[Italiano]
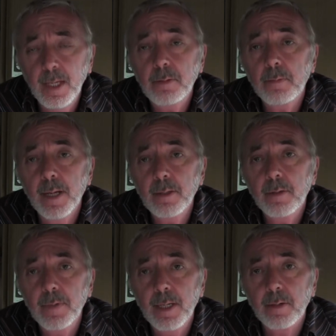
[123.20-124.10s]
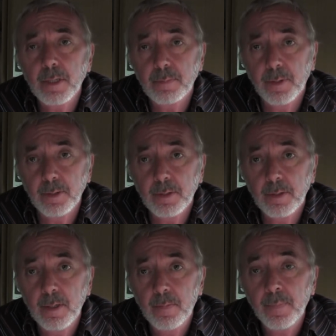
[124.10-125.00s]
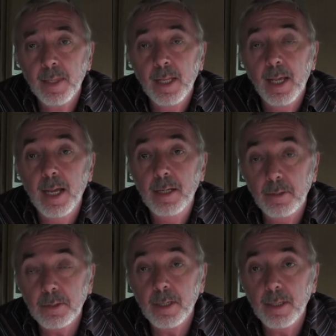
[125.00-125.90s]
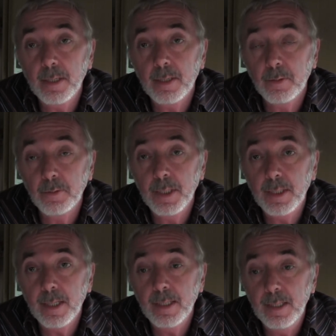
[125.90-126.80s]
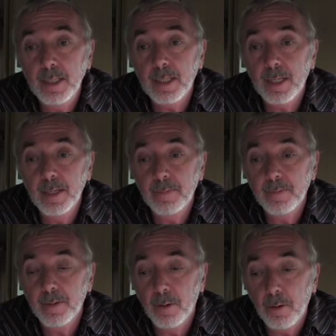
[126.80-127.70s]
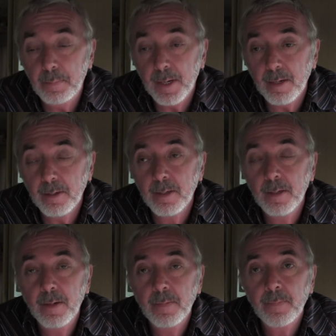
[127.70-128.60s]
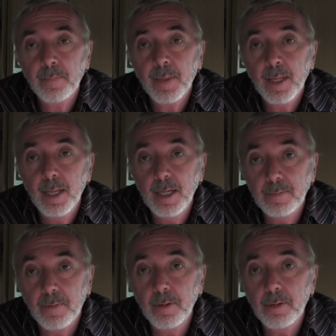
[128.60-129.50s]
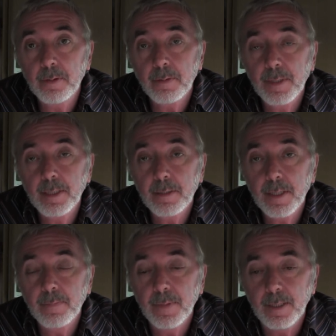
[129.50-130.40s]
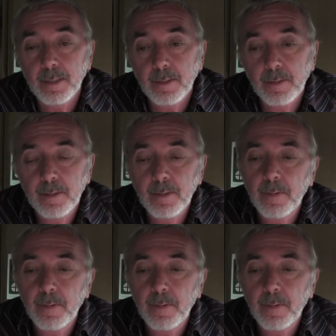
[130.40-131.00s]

e su quanto viene corrisposto ai nostri concittadini che operano e svolgono questo servizio?